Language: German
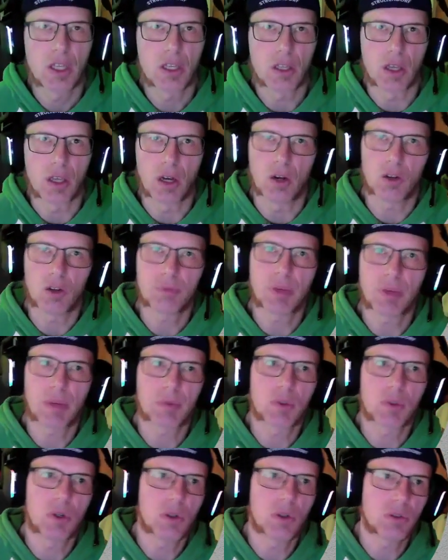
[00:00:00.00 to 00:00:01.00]
Ja, und
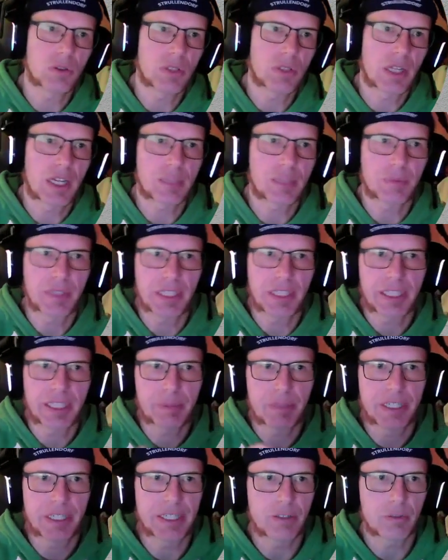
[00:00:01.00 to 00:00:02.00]
beim Konto, da hat man
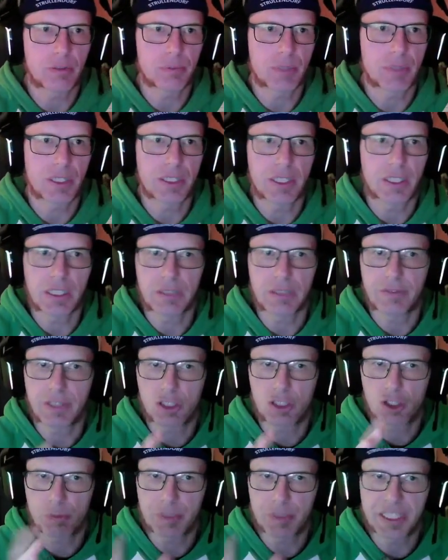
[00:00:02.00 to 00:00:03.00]
erstmal so ein paar Dinge wie
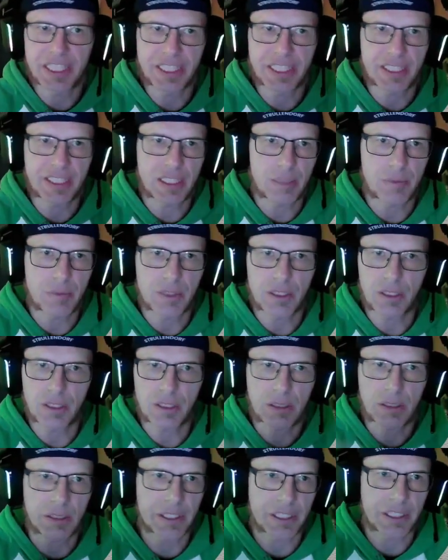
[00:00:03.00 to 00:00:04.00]
einen
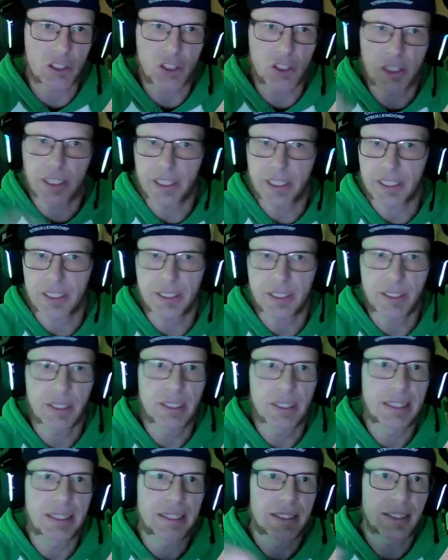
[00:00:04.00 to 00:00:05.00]
Spitzname, das Geschlecht,
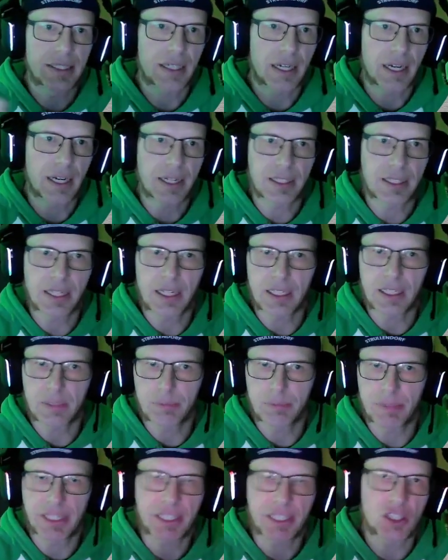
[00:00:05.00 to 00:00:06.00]
Einheiten,
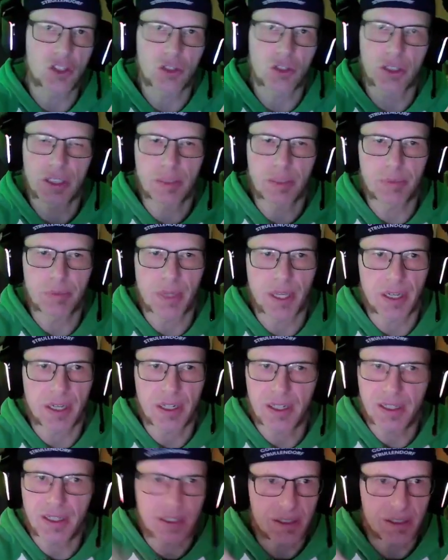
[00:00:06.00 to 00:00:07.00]
metrisch oder
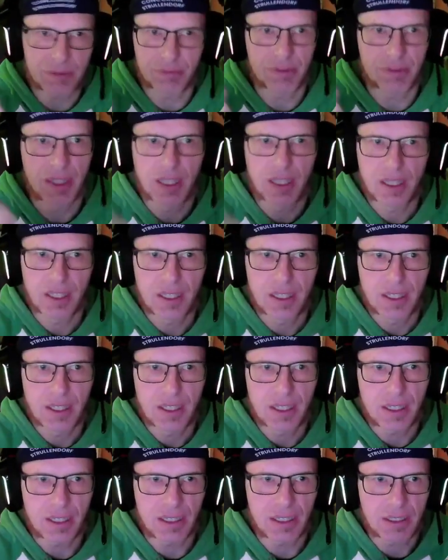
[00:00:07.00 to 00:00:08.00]
imperial,
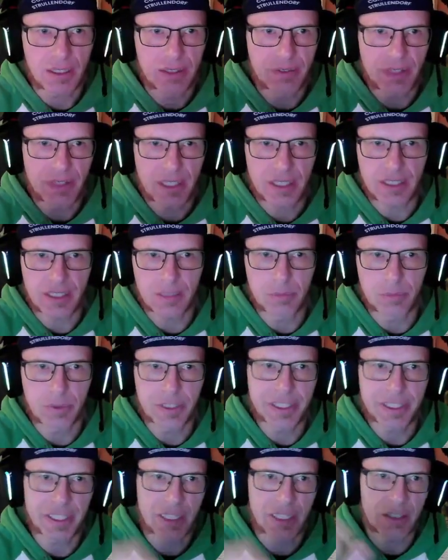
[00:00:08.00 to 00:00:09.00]
äh, Gewicht,
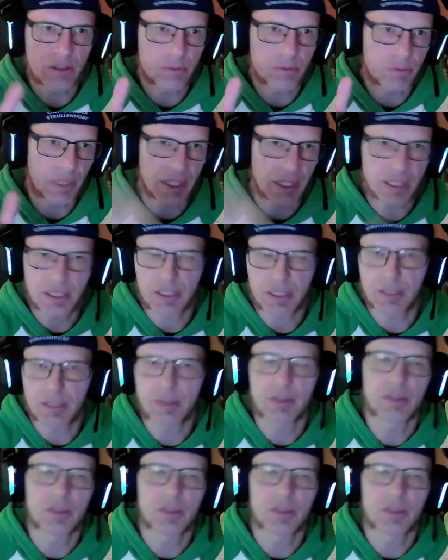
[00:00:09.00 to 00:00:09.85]
Geburtsdatum, Land,